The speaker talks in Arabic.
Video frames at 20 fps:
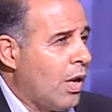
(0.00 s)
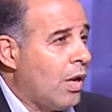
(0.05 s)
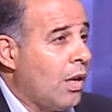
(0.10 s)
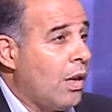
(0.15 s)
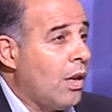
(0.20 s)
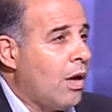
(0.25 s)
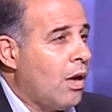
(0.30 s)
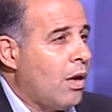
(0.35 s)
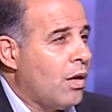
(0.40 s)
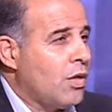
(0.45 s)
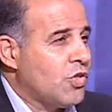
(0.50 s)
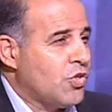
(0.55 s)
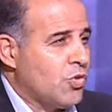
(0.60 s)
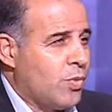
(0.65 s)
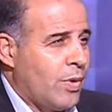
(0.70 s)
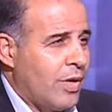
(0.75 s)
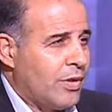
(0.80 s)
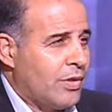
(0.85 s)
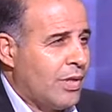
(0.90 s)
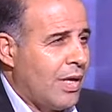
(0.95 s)
الله
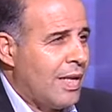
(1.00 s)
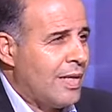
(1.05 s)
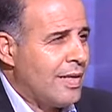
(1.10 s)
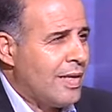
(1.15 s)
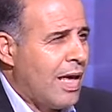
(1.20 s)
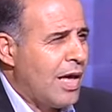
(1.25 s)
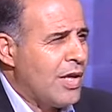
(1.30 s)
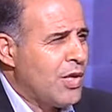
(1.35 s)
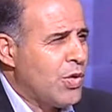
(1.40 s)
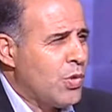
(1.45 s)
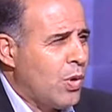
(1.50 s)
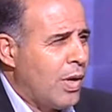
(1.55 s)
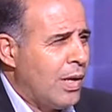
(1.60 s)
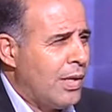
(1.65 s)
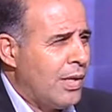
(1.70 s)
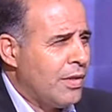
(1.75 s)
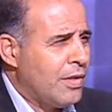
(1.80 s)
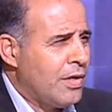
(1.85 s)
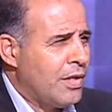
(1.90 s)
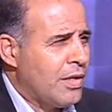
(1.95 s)
سبحانه وتعالى يا أيها
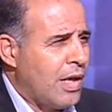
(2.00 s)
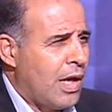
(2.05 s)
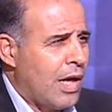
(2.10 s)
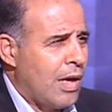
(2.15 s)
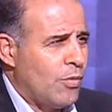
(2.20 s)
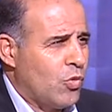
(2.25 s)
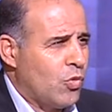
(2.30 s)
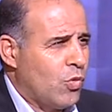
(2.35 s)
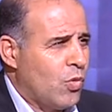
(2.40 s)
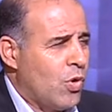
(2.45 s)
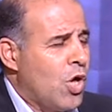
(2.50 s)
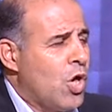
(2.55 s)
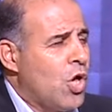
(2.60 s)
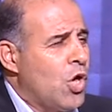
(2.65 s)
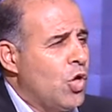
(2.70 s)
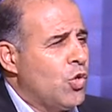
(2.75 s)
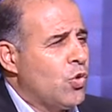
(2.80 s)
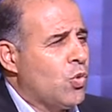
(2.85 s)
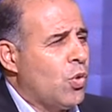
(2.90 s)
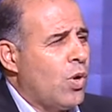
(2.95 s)
الذين آمنوا
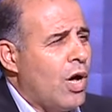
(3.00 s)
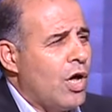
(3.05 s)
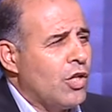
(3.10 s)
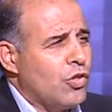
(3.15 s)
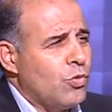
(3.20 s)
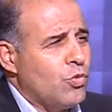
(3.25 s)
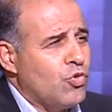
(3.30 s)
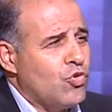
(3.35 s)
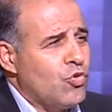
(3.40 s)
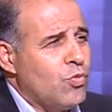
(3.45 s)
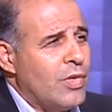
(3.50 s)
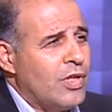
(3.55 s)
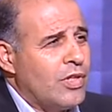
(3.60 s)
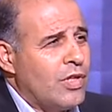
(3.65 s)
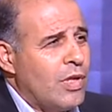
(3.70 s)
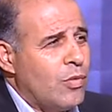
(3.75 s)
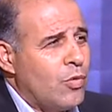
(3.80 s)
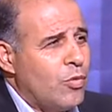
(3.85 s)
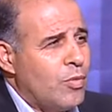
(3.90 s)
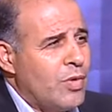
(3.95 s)
يخاطب جملة
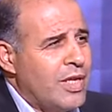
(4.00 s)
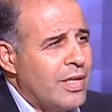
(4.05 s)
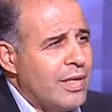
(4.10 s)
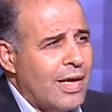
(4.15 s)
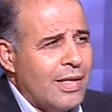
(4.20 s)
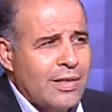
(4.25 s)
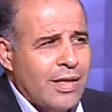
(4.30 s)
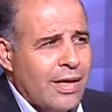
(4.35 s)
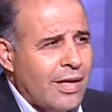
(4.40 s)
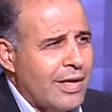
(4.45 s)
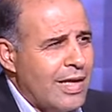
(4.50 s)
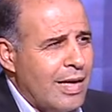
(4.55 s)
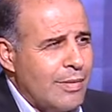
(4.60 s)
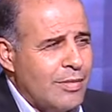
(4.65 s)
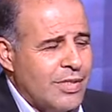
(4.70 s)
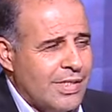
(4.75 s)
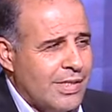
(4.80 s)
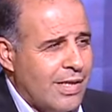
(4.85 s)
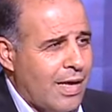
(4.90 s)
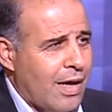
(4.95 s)
المؤمنين حتى قيام
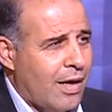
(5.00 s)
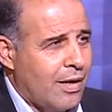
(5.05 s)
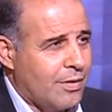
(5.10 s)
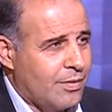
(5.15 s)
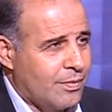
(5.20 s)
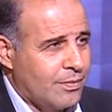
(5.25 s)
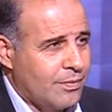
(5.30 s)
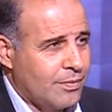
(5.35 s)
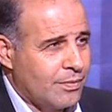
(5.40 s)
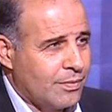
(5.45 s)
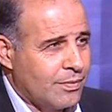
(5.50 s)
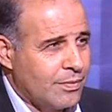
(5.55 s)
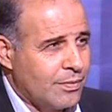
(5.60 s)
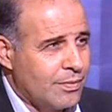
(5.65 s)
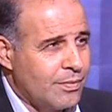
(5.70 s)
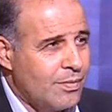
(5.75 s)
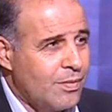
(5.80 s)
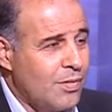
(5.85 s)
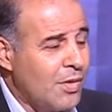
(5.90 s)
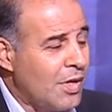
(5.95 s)
الساعة
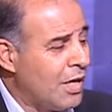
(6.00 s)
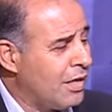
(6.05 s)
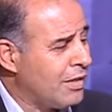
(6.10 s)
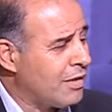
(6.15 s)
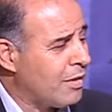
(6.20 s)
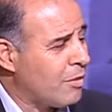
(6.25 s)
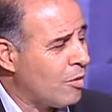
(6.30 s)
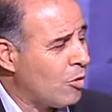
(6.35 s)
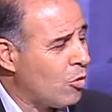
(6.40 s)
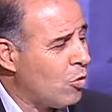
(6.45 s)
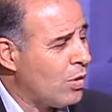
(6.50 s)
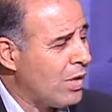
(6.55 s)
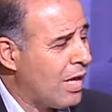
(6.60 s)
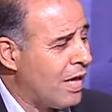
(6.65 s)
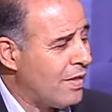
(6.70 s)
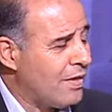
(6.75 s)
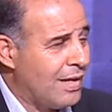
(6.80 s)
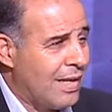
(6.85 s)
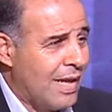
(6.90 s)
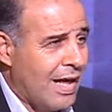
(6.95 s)
عندما نقول
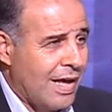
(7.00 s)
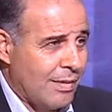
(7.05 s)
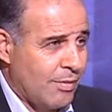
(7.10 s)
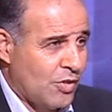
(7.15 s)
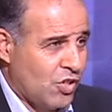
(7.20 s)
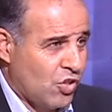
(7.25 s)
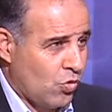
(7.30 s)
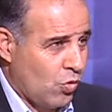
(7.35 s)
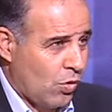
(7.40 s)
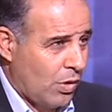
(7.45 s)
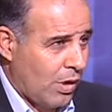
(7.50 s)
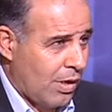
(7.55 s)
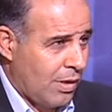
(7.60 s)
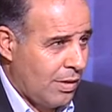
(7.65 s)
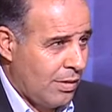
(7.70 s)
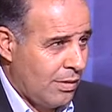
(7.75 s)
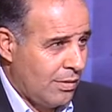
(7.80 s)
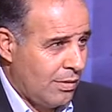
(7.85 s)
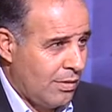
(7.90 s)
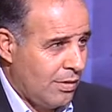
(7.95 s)
هذه الآية منسوخة
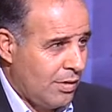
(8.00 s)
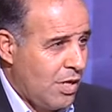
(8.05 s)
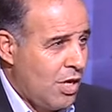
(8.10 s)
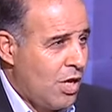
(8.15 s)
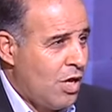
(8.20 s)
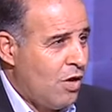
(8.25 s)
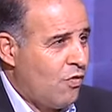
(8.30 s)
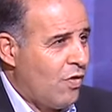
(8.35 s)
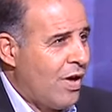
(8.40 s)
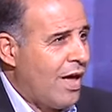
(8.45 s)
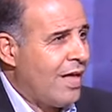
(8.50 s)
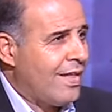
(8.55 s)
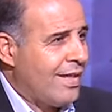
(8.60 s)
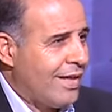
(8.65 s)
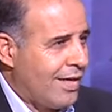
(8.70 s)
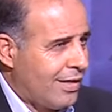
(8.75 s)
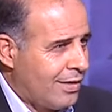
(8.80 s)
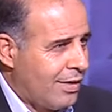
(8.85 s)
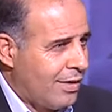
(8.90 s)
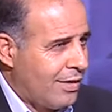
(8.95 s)
فهذا
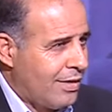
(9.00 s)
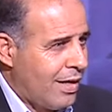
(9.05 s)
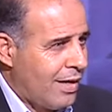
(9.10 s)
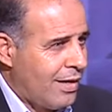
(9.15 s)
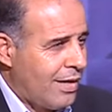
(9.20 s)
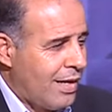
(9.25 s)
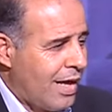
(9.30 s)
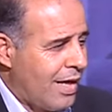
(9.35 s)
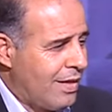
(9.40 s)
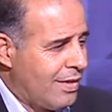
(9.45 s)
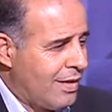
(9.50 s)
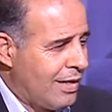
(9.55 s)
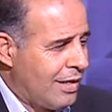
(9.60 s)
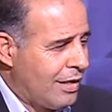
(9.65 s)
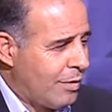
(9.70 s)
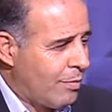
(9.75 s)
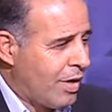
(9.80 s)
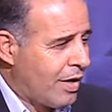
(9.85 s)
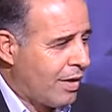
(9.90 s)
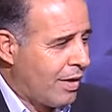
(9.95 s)
يقتضي أن هذه
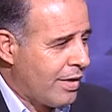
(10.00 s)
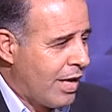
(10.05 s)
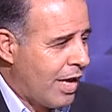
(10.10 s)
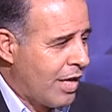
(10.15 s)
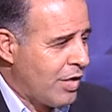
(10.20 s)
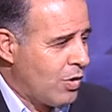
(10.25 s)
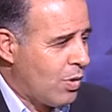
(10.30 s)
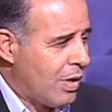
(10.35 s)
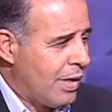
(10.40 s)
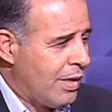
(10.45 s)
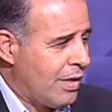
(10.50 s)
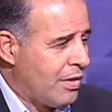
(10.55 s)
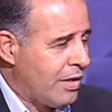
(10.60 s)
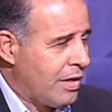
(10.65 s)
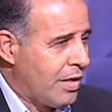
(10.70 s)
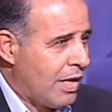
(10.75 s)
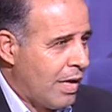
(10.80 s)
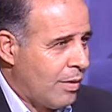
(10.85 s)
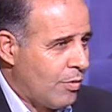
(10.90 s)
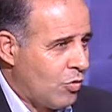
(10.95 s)
العبارة يا أيها الذين
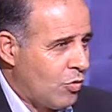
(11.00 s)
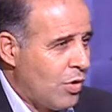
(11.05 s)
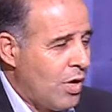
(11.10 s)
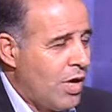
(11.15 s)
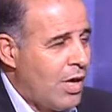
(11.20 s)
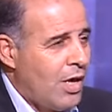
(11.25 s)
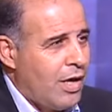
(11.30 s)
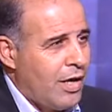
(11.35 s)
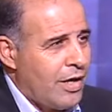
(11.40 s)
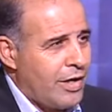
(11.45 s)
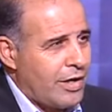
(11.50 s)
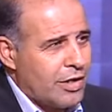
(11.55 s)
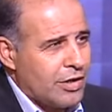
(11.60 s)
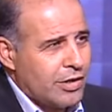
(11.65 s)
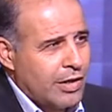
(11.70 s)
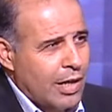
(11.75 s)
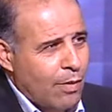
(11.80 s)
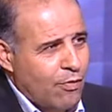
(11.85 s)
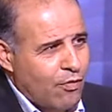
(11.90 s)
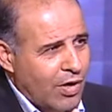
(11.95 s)
آمنوا هي
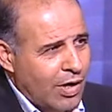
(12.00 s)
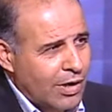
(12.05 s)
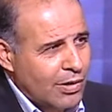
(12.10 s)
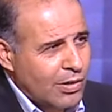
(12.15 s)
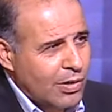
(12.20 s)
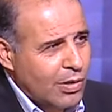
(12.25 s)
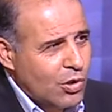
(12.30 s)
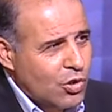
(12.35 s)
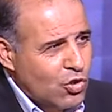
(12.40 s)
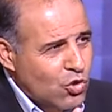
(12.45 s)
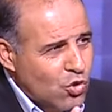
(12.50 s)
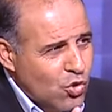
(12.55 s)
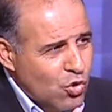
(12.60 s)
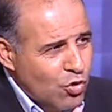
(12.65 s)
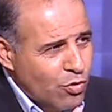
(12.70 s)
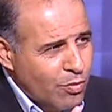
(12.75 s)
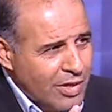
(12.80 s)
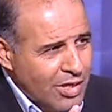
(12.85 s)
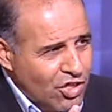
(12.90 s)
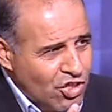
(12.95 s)
خطاب فقط لجزء
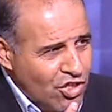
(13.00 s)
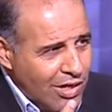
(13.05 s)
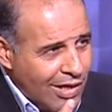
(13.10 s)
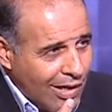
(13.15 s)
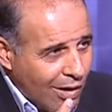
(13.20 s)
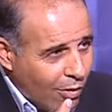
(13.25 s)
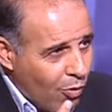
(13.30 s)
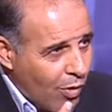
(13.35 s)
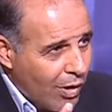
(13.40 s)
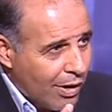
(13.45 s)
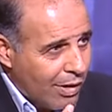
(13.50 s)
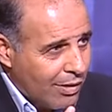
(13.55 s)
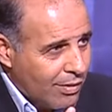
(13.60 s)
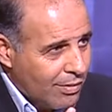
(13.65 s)
من الجيل الأول